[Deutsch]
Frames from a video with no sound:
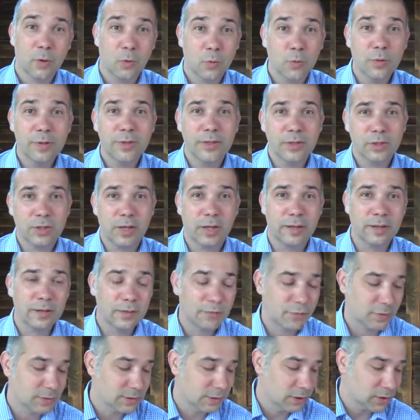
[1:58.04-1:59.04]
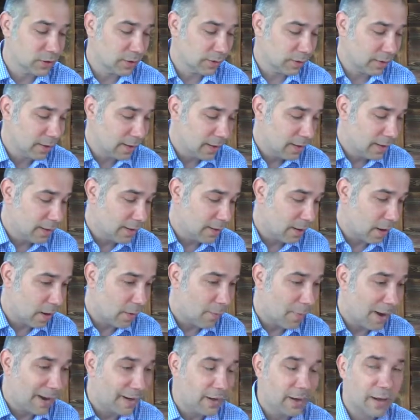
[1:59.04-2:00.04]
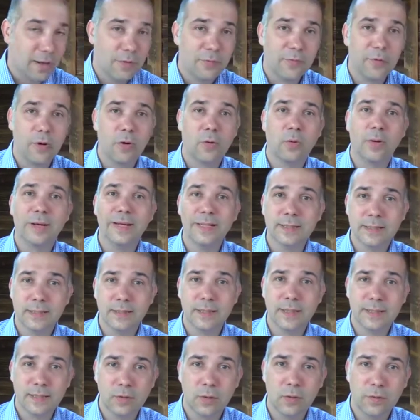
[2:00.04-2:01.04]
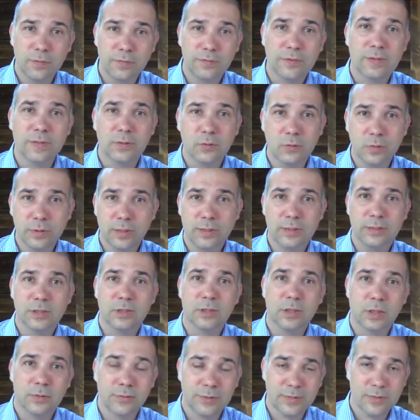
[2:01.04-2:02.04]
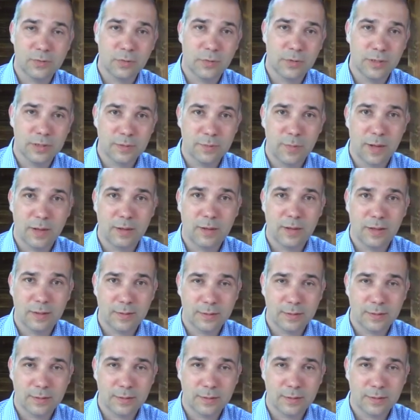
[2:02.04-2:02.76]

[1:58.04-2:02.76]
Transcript: Und ich kann Ihnen versichern, nach meiner Erfahrung ist es oft so, dass sich da was Neues machen